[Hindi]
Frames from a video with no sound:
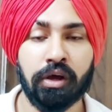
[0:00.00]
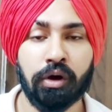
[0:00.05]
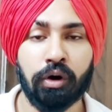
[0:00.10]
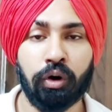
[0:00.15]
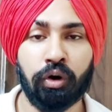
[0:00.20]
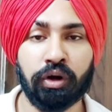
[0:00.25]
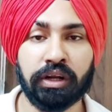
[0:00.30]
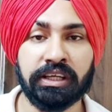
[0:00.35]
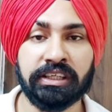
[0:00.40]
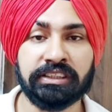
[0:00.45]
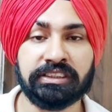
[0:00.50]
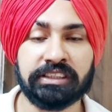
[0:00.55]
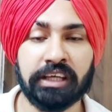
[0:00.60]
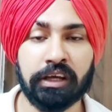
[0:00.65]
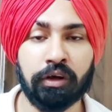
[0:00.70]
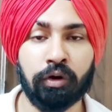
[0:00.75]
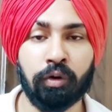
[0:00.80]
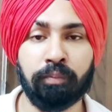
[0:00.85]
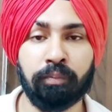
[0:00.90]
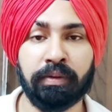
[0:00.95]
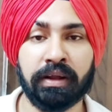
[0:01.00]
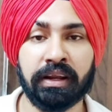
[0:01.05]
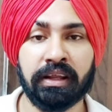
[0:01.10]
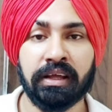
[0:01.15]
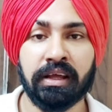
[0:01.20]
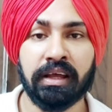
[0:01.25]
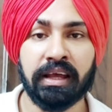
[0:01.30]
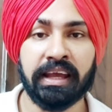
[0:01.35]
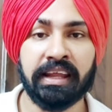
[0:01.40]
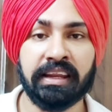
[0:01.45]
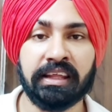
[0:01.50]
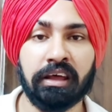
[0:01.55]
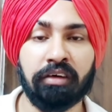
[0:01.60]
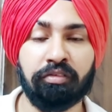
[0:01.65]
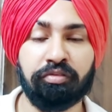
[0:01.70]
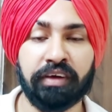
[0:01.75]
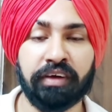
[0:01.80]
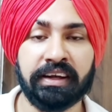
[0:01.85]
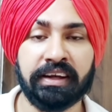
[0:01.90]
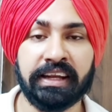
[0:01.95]
और इसके ऊपर इनके
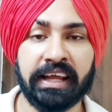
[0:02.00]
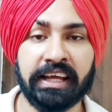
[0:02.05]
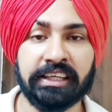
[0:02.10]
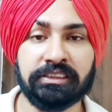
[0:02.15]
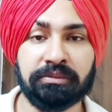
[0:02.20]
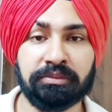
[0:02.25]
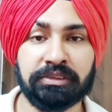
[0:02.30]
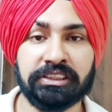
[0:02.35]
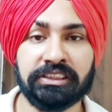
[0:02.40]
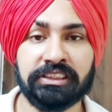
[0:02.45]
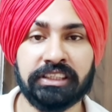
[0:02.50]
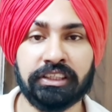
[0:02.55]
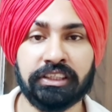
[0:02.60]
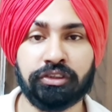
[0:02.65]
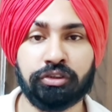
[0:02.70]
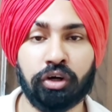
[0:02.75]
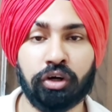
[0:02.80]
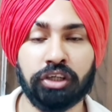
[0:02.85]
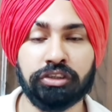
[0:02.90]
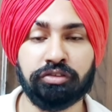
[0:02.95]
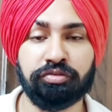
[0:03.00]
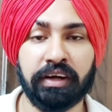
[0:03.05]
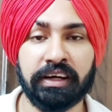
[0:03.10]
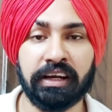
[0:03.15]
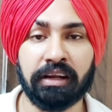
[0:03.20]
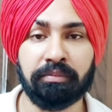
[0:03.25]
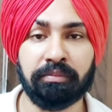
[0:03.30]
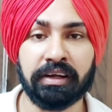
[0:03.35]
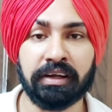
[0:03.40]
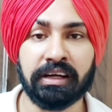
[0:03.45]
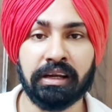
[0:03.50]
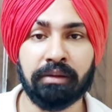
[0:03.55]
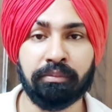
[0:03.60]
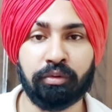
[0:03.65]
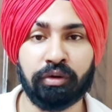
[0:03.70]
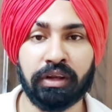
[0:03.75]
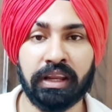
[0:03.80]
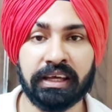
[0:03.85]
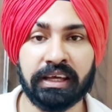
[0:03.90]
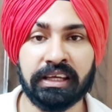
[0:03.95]
फाइनेंस मिनिस्टर जॉर्ज फेडरबर्ग ने
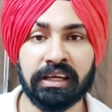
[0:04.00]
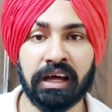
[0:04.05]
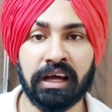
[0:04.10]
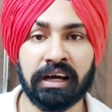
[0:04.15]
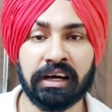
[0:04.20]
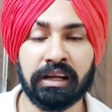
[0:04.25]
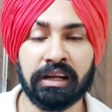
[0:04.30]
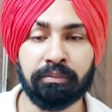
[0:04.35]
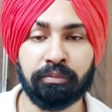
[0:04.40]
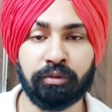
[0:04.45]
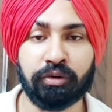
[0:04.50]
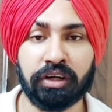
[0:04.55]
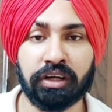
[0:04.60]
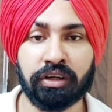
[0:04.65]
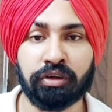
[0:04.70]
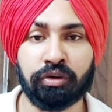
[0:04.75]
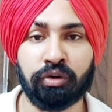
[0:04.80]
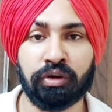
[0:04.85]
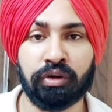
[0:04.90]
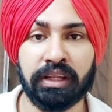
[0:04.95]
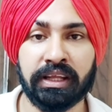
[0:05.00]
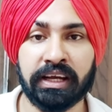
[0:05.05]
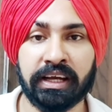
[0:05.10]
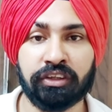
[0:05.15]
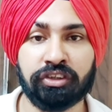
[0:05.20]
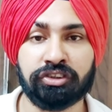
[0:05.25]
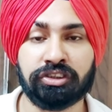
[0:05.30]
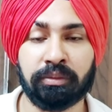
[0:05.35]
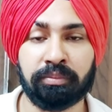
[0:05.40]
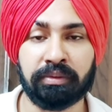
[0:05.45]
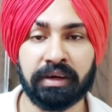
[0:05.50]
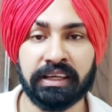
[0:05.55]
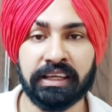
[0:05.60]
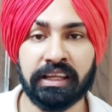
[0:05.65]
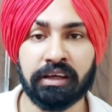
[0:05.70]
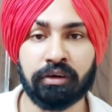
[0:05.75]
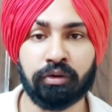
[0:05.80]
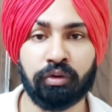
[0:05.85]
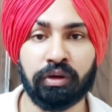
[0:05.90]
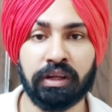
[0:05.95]
बोला कि अगर बॉर्डर खोलेंगे तो सबके
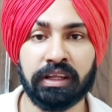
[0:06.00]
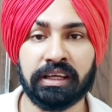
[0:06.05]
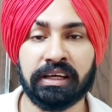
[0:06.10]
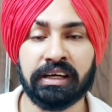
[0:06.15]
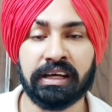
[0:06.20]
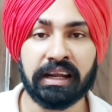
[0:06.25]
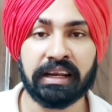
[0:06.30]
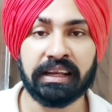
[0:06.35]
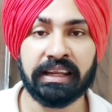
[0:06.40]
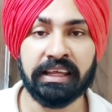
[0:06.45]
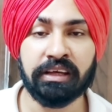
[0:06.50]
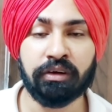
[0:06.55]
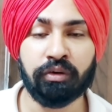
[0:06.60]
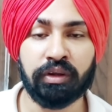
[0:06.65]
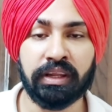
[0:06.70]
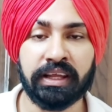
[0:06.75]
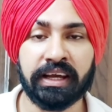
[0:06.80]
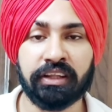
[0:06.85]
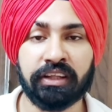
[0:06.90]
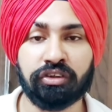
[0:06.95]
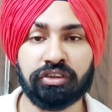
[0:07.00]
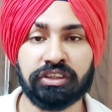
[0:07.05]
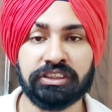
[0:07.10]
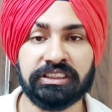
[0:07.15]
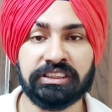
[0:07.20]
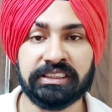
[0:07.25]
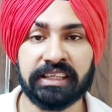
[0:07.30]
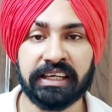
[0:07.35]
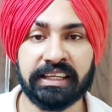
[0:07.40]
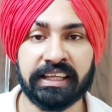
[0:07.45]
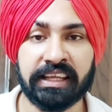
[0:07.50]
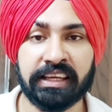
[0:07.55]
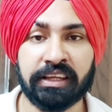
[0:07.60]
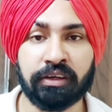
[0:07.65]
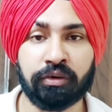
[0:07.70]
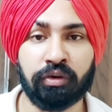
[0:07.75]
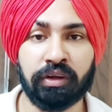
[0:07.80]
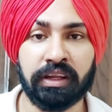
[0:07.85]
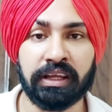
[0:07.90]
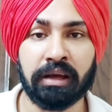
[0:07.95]
लिए खोलेंगे अगर नहीं खोलेंगे तो किसी के लिए
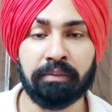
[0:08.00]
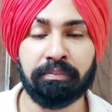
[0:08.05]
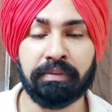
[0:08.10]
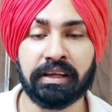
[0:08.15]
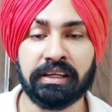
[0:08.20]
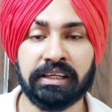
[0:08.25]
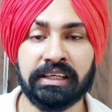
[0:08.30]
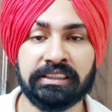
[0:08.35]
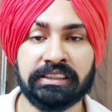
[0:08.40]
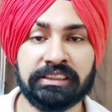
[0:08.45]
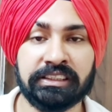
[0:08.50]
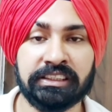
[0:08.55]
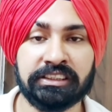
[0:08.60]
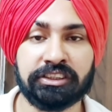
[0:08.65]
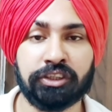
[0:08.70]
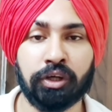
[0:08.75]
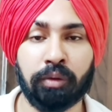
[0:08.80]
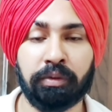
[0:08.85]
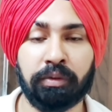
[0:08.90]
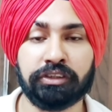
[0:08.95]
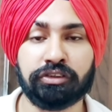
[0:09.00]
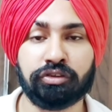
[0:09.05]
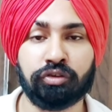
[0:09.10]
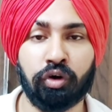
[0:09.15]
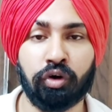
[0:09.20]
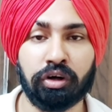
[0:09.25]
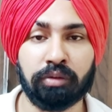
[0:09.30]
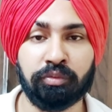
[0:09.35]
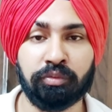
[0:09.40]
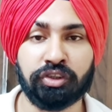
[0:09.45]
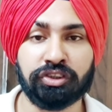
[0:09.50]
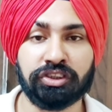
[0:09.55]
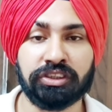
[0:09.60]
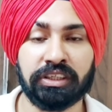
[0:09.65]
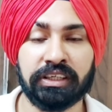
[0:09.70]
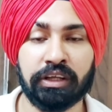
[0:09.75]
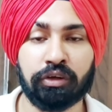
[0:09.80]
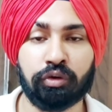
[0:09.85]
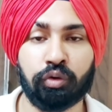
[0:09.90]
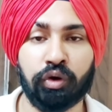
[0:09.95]
नहीं खोलेंगे पर इस इसके ऊपर स्कॉट
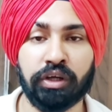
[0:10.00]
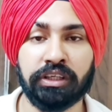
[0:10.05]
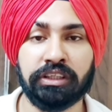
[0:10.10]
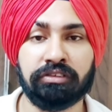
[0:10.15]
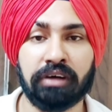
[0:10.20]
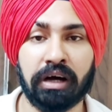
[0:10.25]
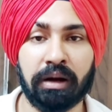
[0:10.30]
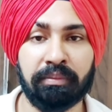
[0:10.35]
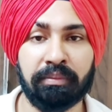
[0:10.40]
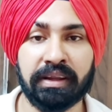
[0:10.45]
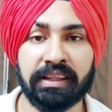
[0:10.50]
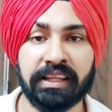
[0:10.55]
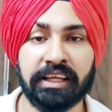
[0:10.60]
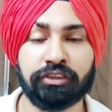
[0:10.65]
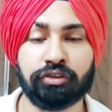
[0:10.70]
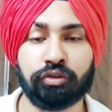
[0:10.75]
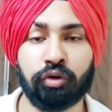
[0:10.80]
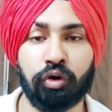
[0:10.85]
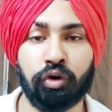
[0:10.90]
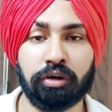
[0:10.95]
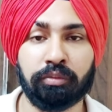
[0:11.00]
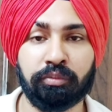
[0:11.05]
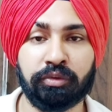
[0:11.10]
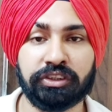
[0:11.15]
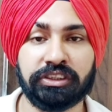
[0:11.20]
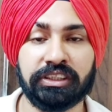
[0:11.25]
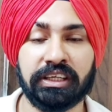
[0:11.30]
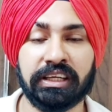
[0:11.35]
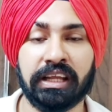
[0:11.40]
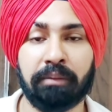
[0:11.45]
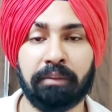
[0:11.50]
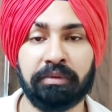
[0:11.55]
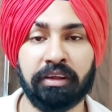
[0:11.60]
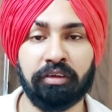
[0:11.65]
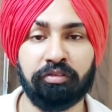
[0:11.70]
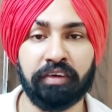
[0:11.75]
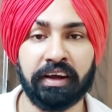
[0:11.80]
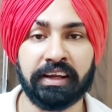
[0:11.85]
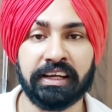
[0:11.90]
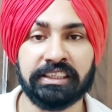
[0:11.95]
मॉरिसन ने कोई जवाब नहीं दिया स्कॉट मॉरिसन ने
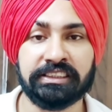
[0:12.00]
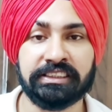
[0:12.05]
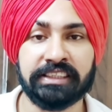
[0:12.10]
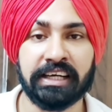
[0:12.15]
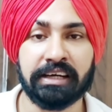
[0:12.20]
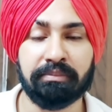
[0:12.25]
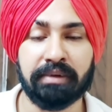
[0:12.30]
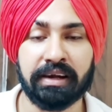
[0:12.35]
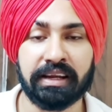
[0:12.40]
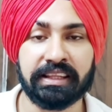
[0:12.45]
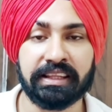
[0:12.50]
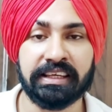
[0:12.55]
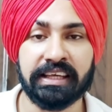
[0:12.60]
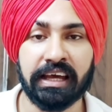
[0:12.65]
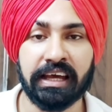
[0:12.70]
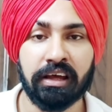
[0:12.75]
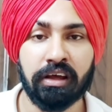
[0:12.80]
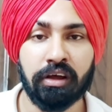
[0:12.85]
अपनी फाइनल स्टेटमेंट दी है